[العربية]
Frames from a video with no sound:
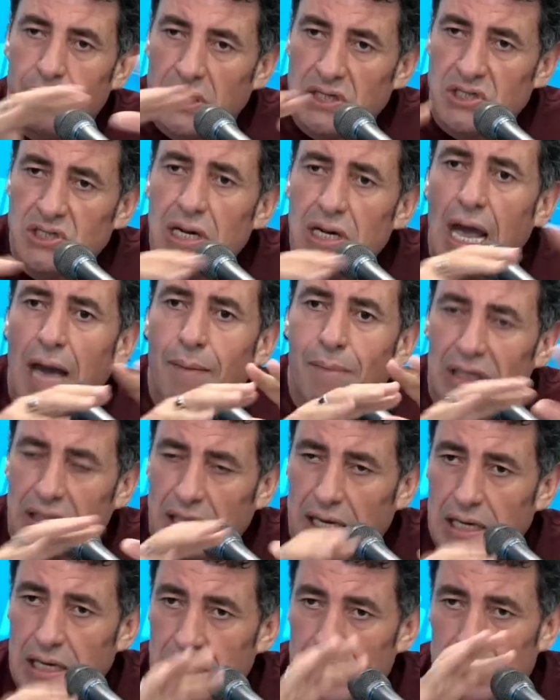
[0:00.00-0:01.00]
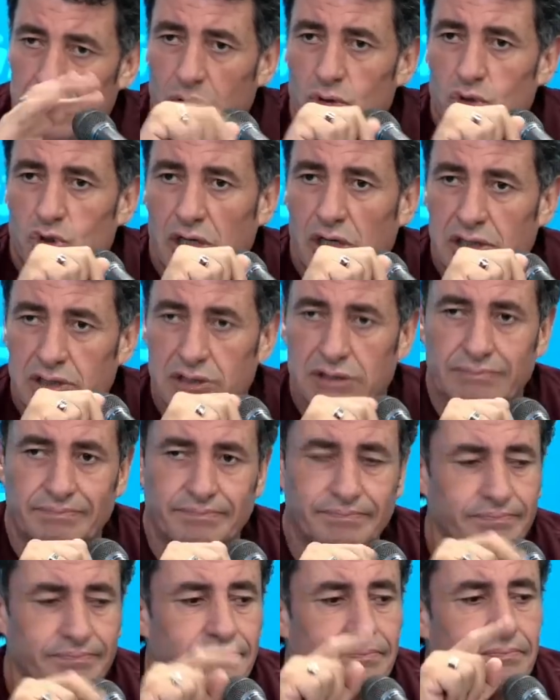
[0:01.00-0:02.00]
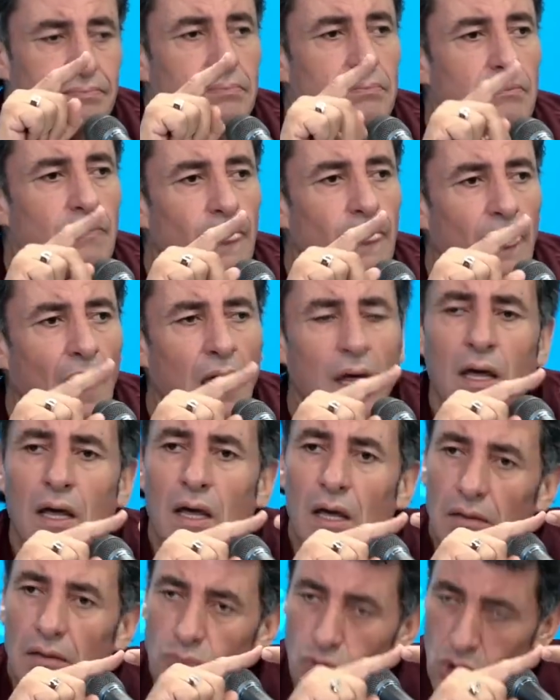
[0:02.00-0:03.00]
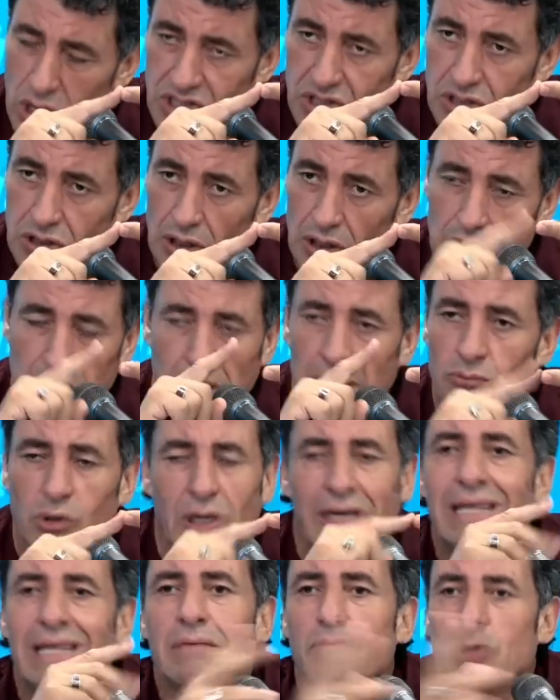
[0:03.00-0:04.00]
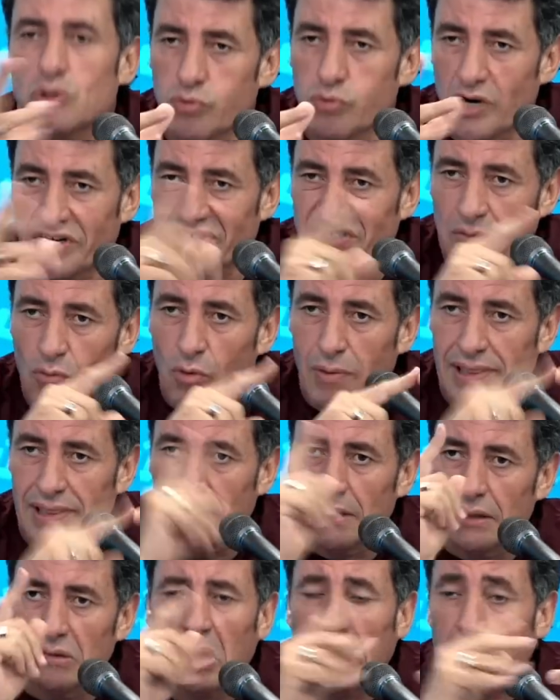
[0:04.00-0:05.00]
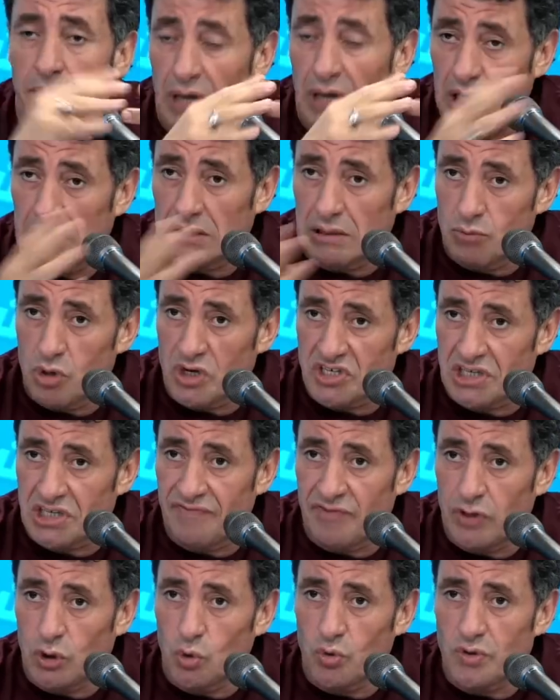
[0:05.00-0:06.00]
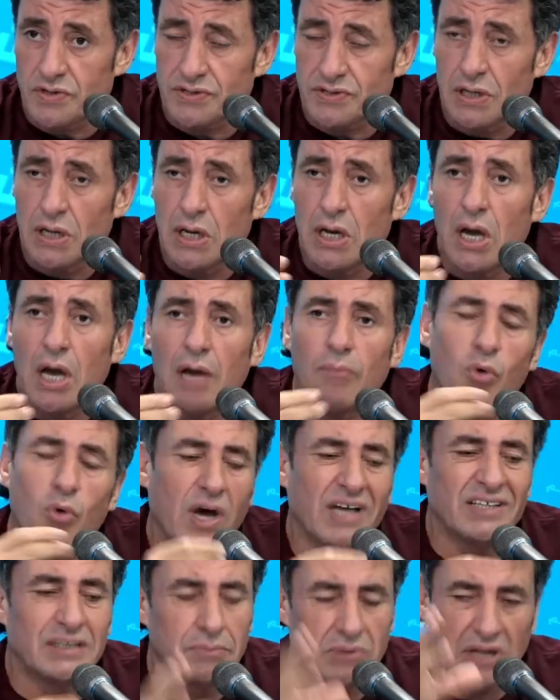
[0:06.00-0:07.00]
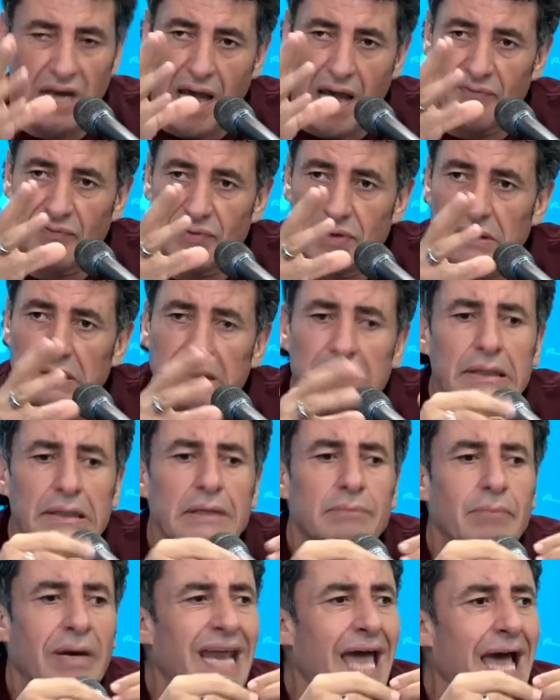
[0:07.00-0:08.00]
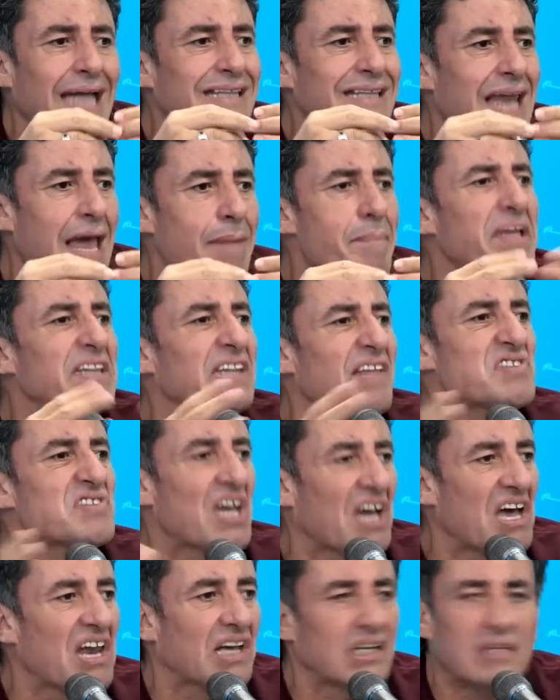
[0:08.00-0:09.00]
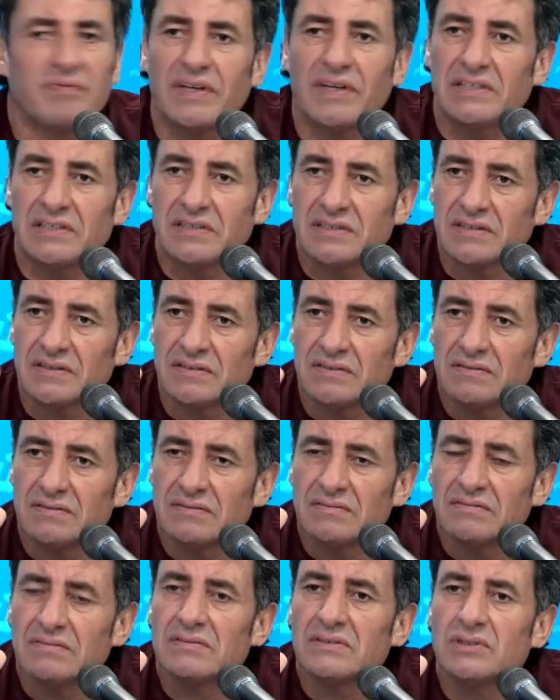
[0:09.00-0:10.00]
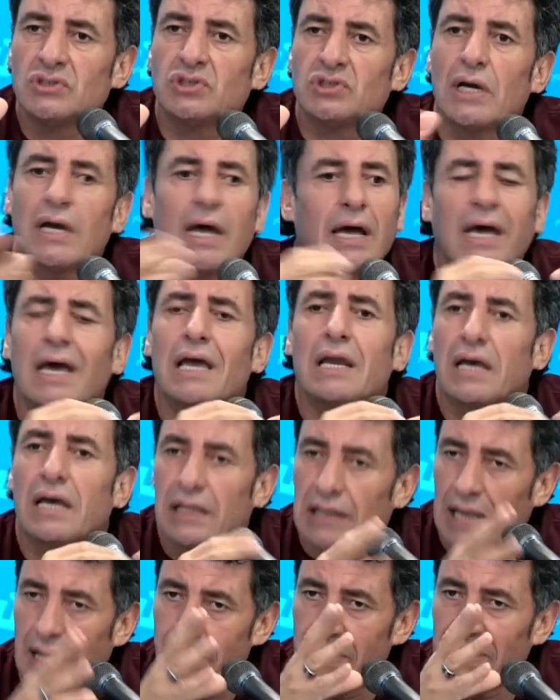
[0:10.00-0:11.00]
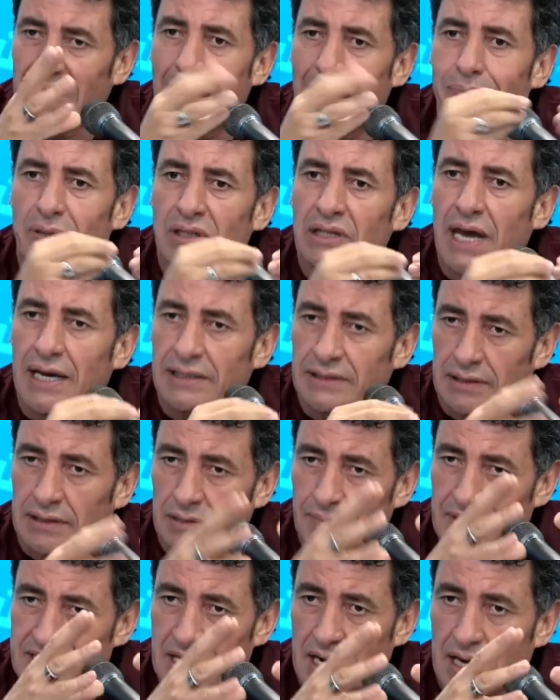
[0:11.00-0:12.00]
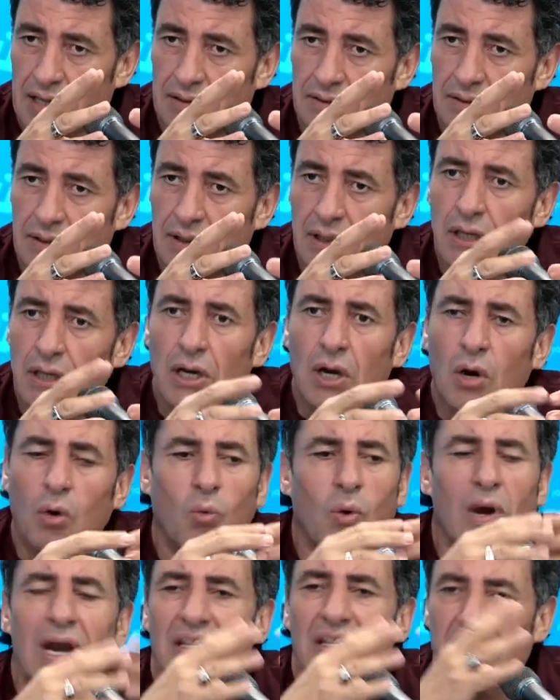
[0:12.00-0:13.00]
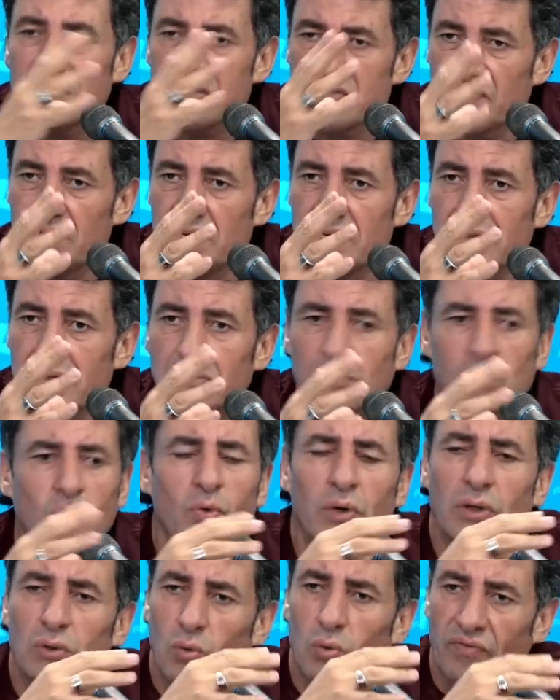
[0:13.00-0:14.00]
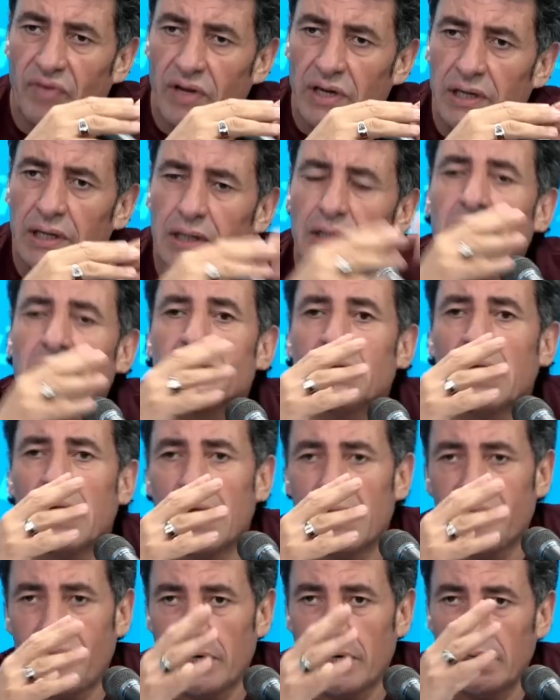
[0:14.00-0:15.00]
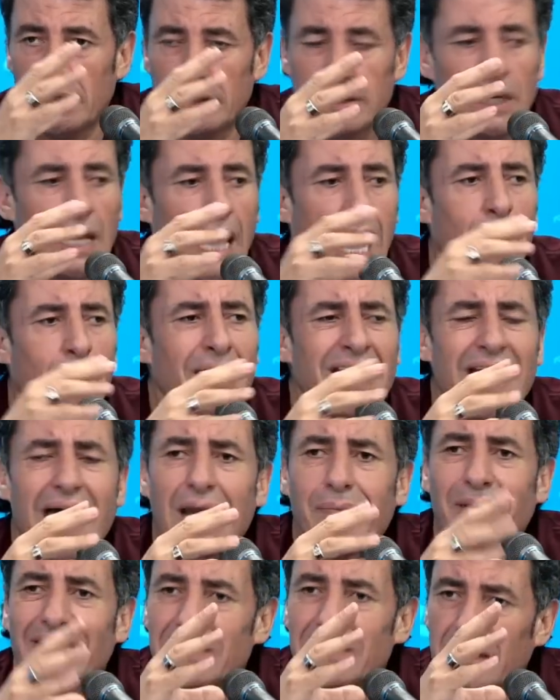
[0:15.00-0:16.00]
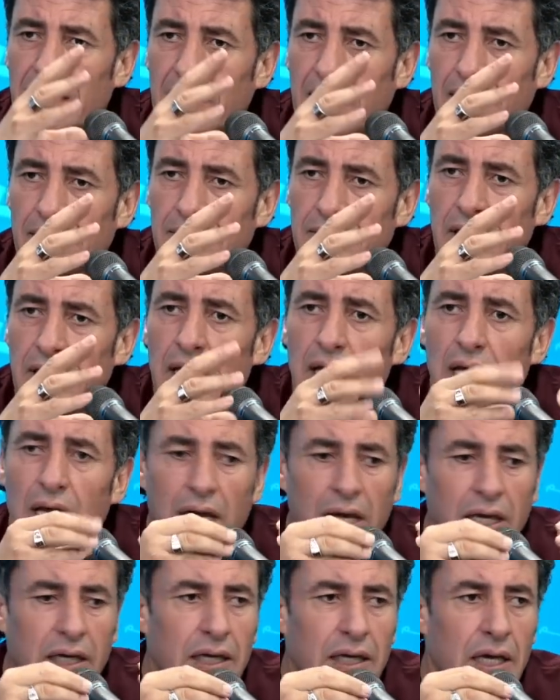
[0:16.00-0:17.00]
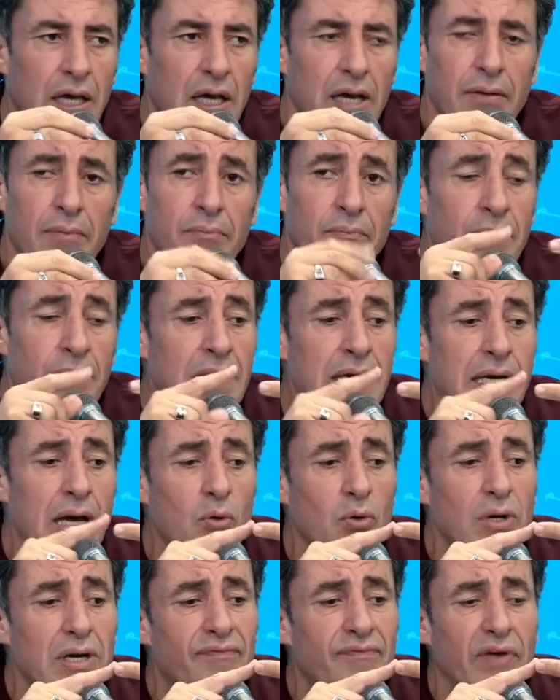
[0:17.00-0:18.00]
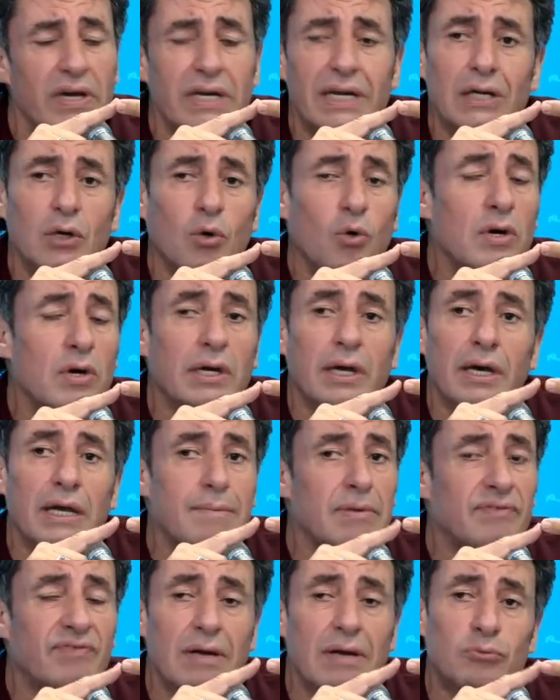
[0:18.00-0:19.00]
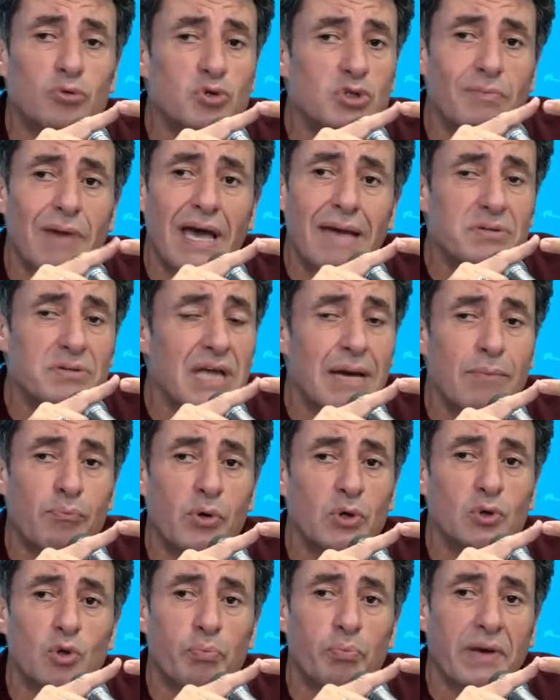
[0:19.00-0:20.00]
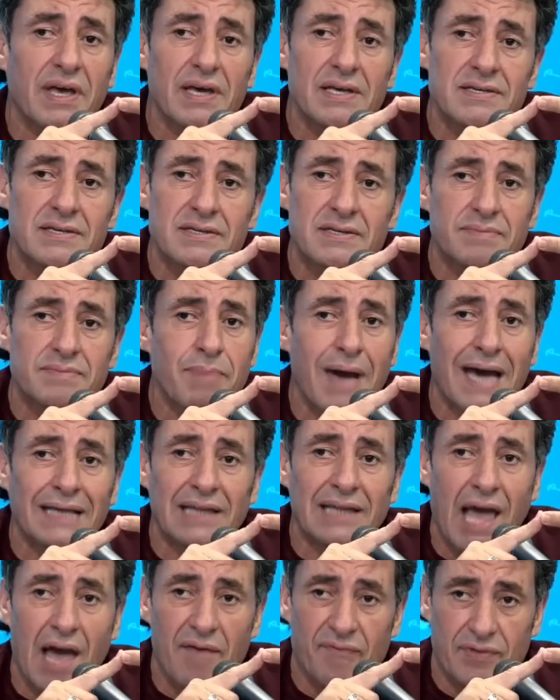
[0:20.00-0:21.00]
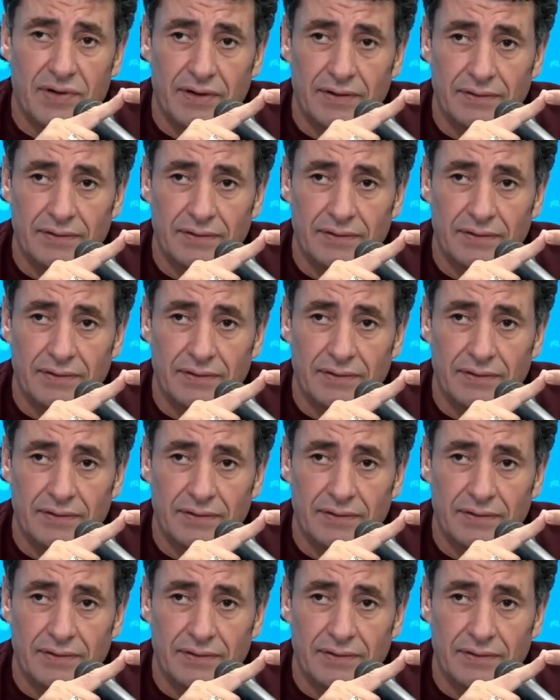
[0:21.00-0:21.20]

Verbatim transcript: نجي عملت عليه هذا ريشيرش منشط اللي هي مش منشطه ممثل من قله المنشطين في تونس مقدمه الحفل مقدمه الحفل اي معناها حتى العباد نفسها قلقت فدت حنان شكرا قلقت العباد حابه تغادر المسرح أي. ولا تصفير وين الفنان جاء الفنان عمل 40 دقيقه م. من الاول الفنان يقول لك انا ما تفهمتوش معايا باش نعمل بوان دو بريس بعد الحفل